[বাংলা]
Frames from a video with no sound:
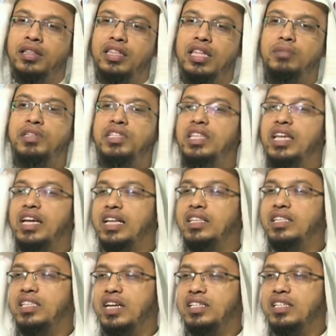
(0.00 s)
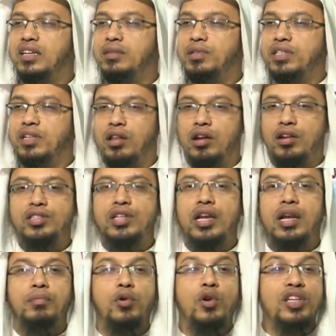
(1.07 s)
তিরমিজিতে এক হাদিসে আসছে নবী সাল্লাহ
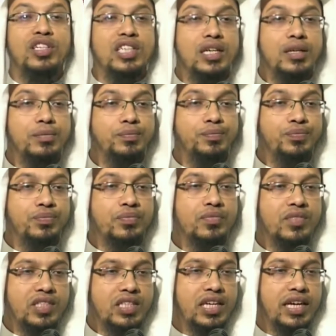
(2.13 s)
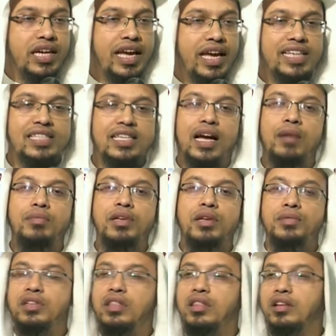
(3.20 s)
সাল্লাম বলেছেন যে এক সাহাবি
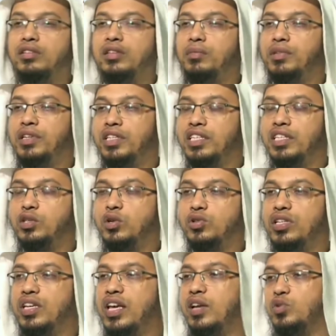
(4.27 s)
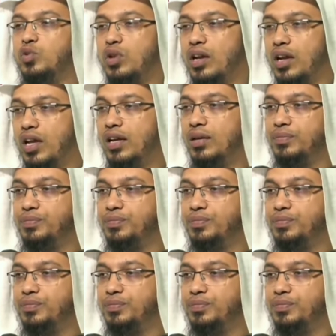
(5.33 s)
নবী সাল্লাহ সাল্লামকে জিজ্ঞেস করছেন ইয়ার রসুলাল্লাহ